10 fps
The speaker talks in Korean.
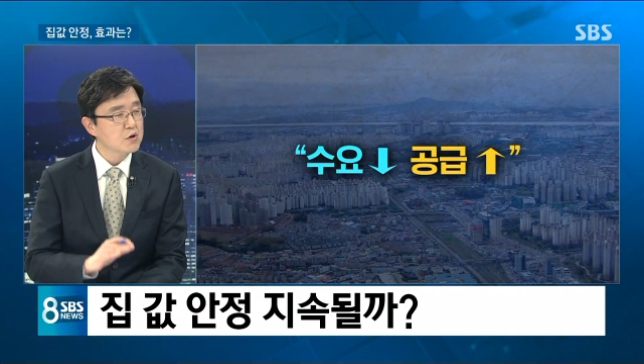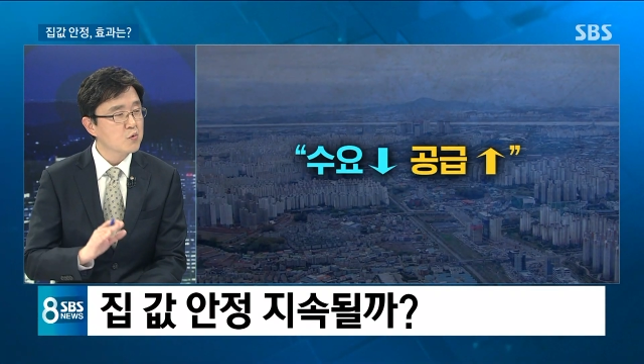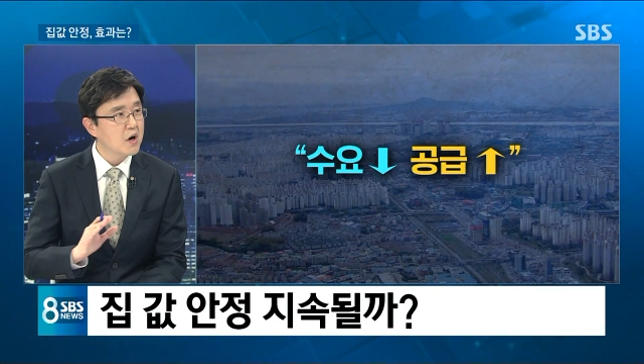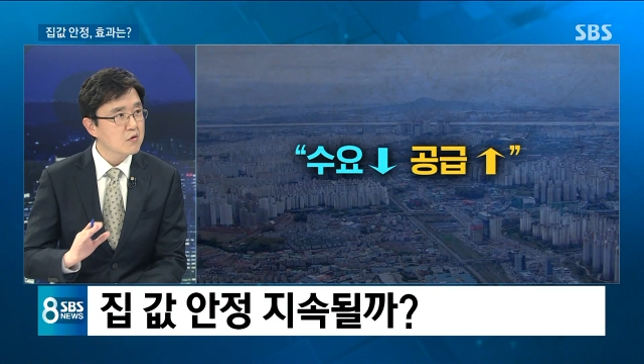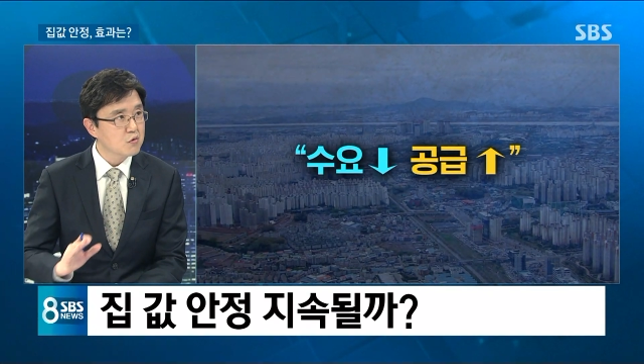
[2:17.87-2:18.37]

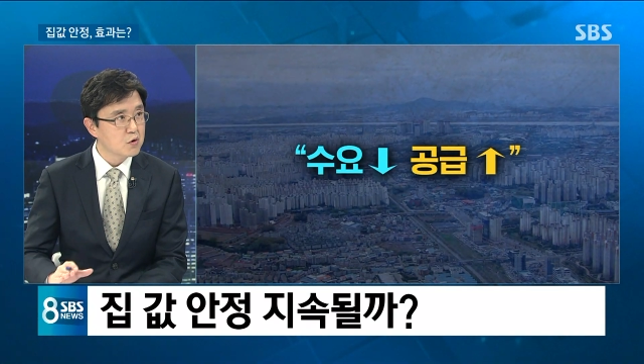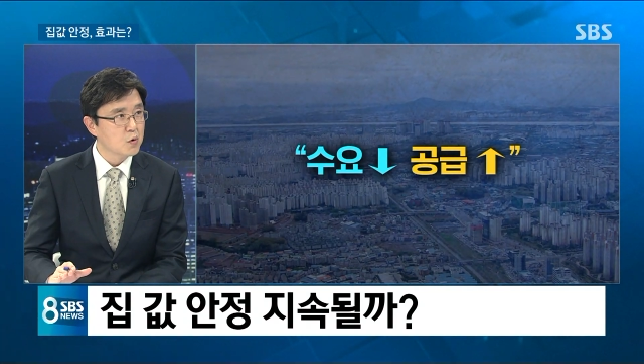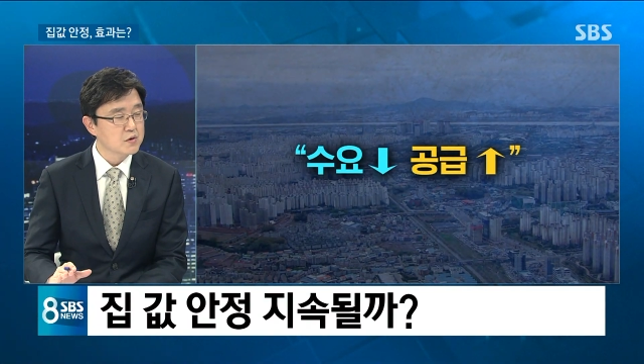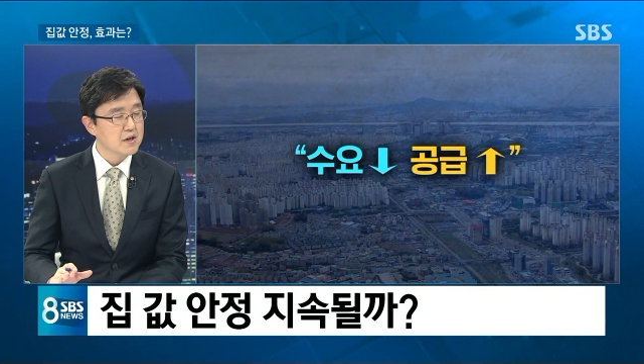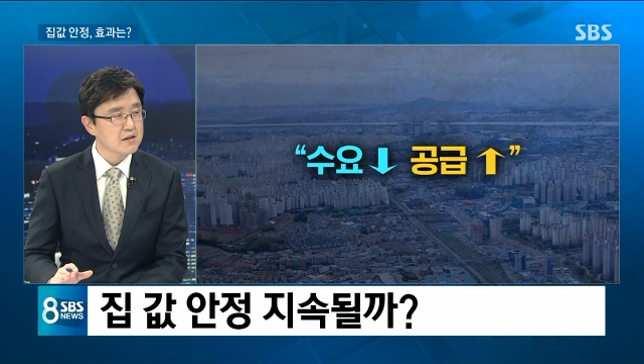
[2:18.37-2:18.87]
꽉
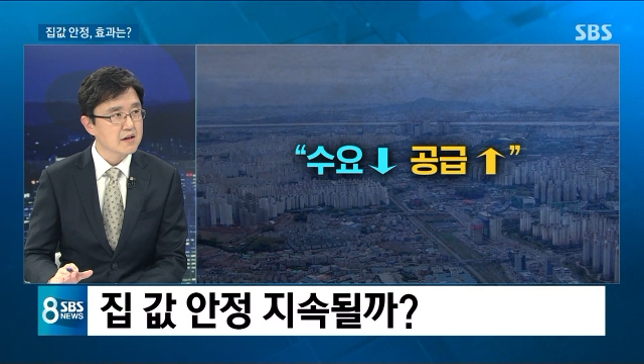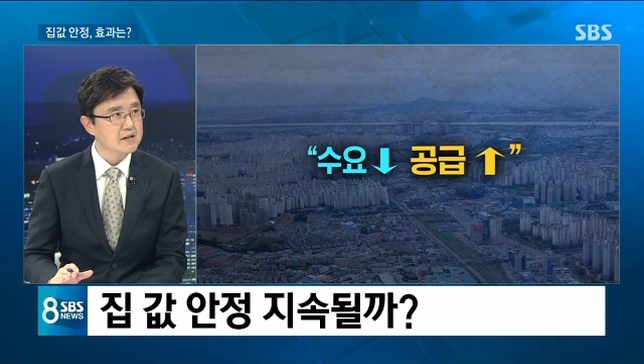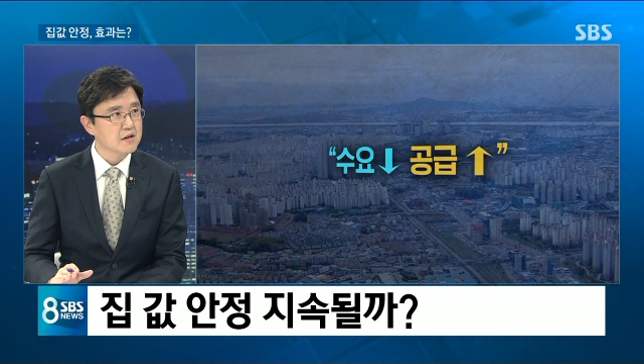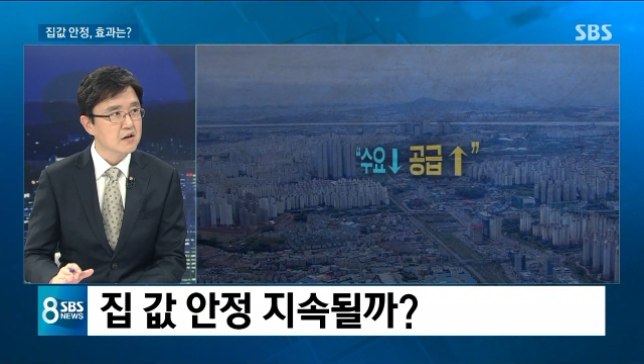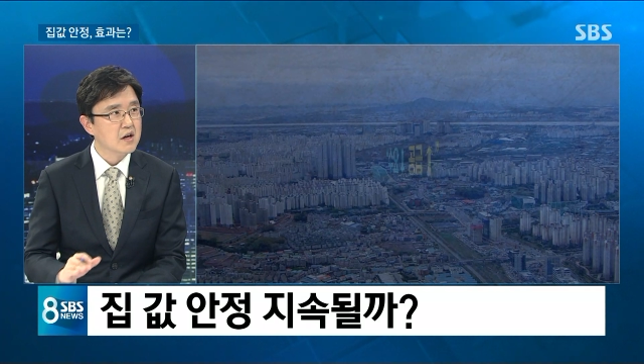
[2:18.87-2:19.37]
눌러놓은
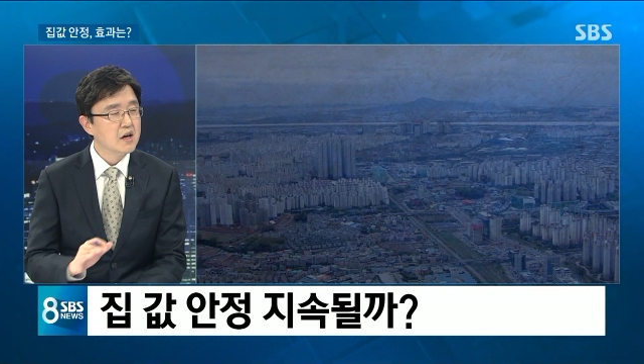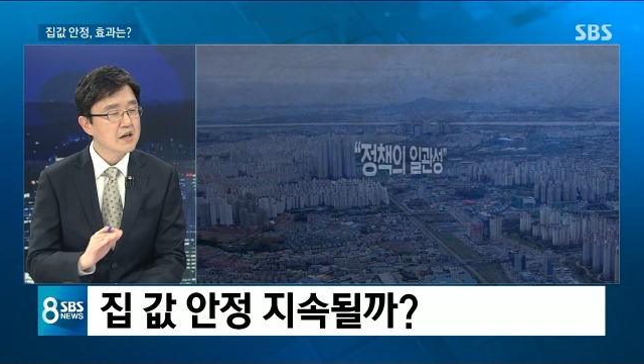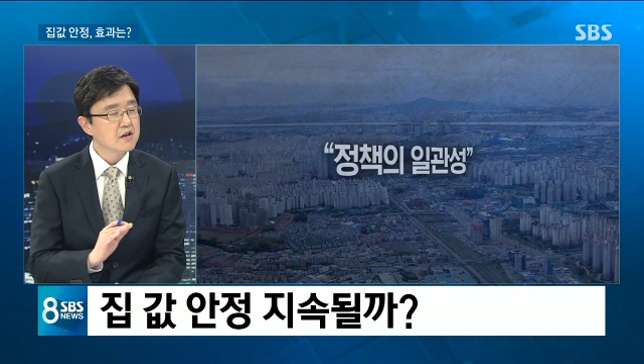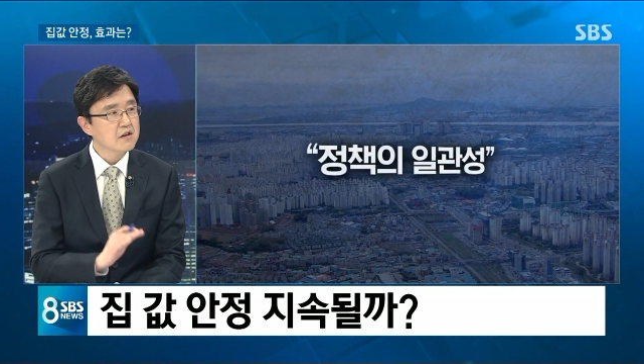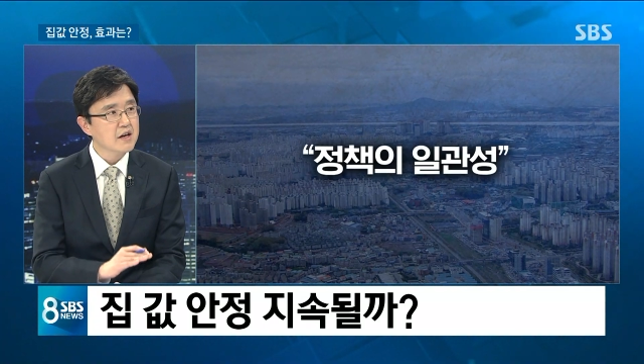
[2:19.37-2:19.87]
상태에서
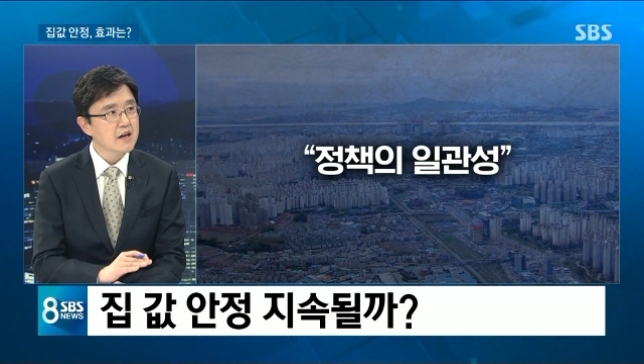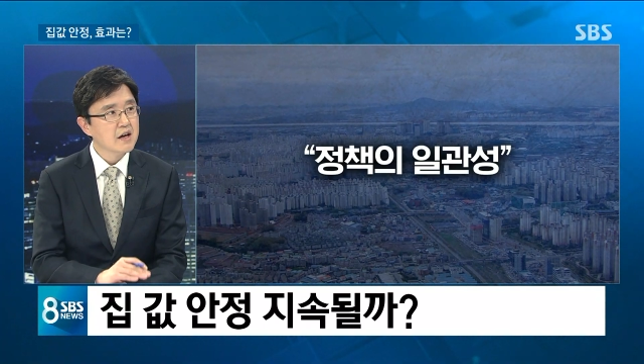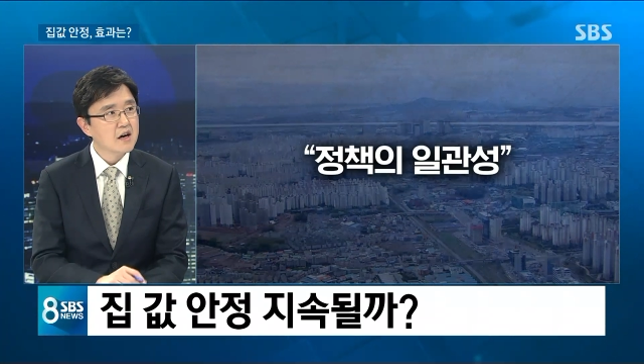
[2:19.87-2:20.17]
이렇게